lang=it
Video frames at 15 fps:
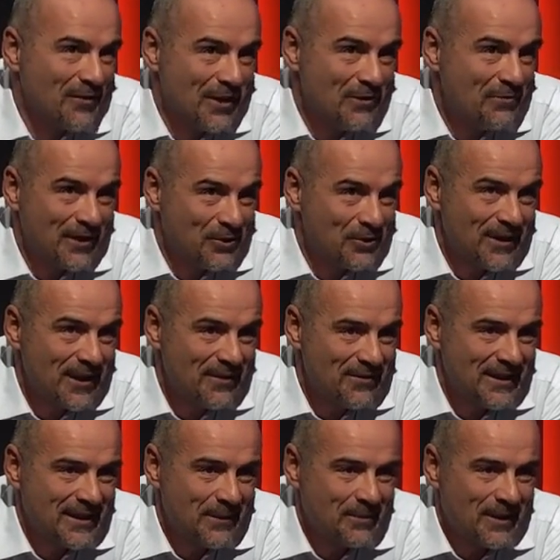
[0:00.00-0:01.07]
avrei fatto nella
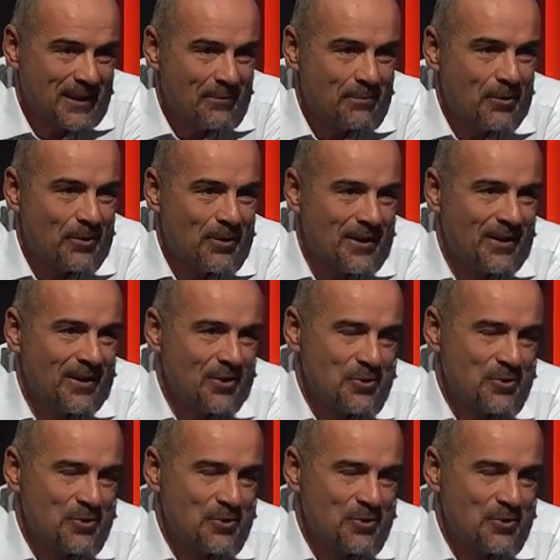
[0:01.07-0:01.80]
vita perché poi